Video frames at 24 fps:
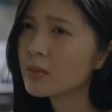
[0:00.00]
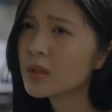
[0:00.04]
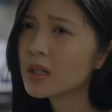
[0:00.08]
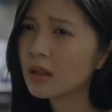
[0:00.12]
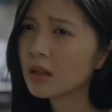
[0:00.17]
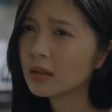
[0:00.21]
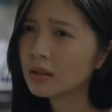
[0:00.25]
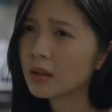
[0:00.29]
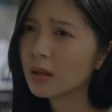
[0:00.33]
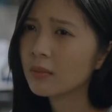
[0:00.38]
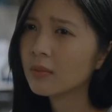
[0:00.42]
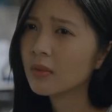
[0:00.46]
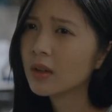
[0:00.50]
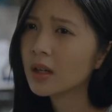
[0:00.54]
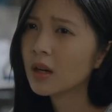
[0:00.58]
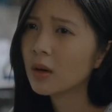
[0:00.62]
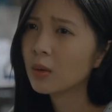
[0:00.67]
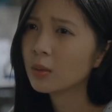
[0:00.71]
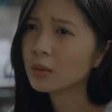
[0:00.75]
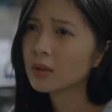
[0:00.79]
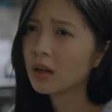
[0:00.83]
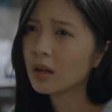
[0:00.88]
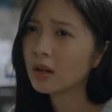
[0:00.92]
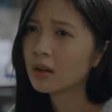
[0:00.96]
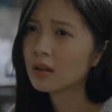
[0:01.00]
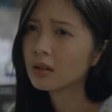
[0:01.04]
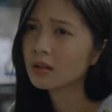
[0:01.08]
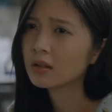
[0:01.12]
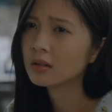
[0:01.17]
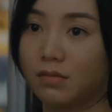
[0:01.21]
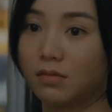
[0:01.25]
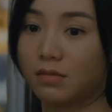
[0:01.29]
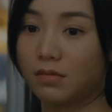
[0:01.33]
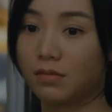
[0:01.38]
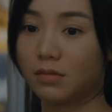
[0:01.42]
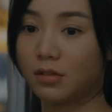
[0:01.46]
cũng chẳng thấm vào đâu nhở?
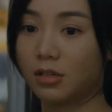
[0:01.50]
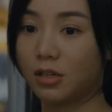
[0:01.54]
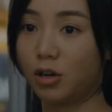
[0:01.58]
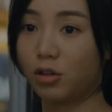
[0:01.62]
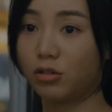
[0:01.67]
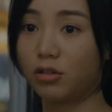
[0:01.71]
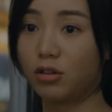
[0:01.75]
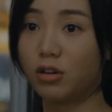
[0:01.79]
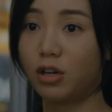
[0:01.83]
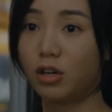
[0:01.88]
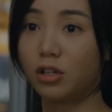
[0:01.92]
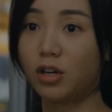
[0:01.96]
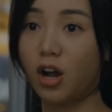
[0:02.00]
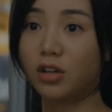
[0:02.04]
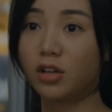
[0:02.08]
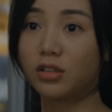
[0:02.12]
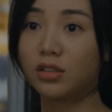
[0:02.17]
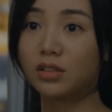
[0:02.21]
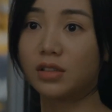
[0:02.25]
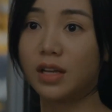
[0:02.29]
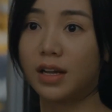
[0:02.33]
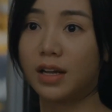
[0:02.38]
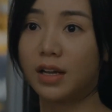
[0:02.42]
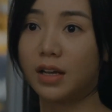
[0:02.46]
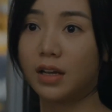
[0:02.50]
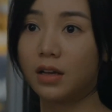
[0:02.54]
cậu đừng có nói như